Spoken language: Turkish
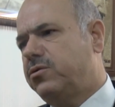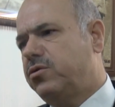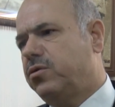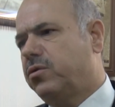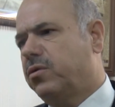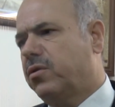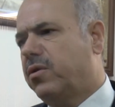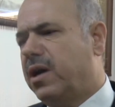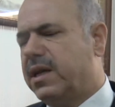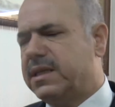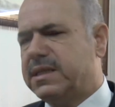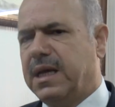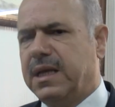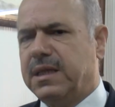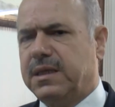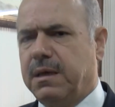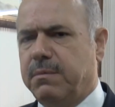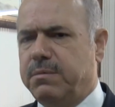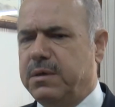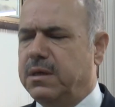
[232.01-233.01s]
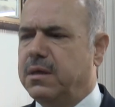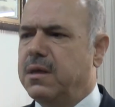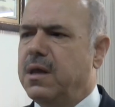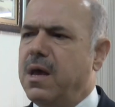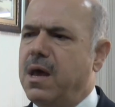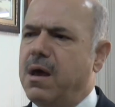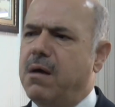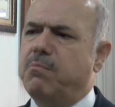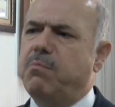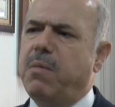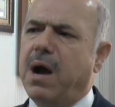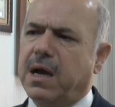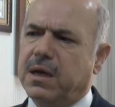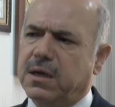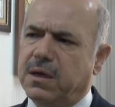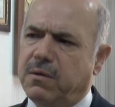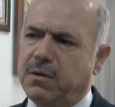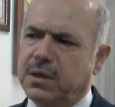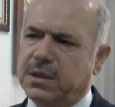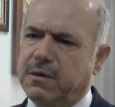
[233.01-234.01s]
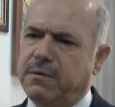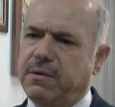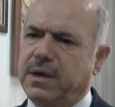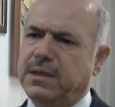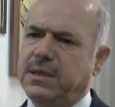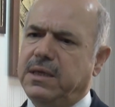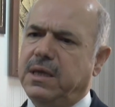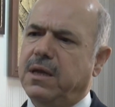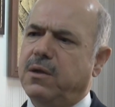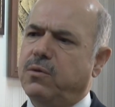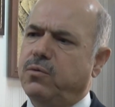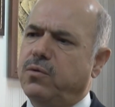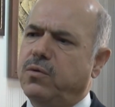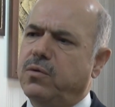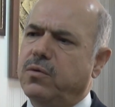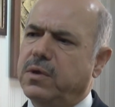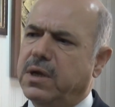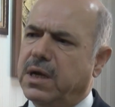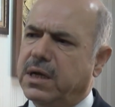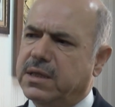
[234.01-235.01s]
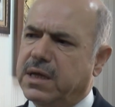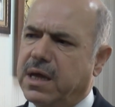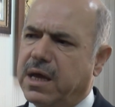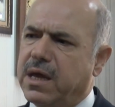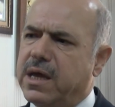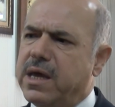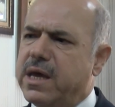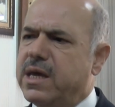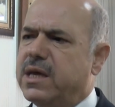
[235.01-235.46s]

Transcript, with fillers: Çünkü Gaziantep'in baklavada ve diğer ürünlerde